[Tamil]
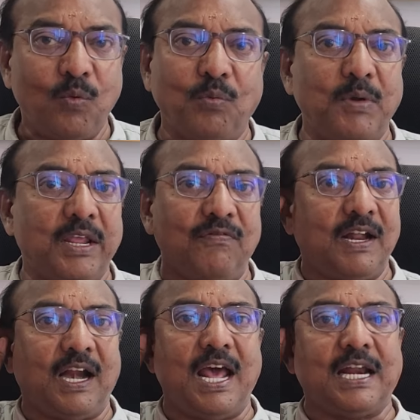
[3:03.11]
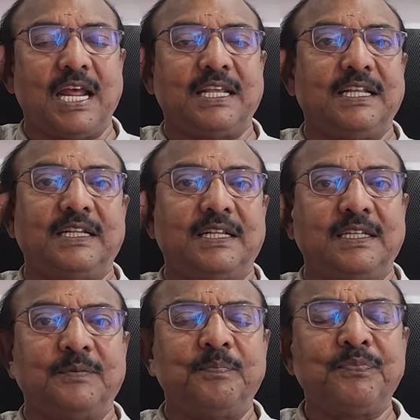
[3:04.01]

உண்மை வரலாறாக இருந்தது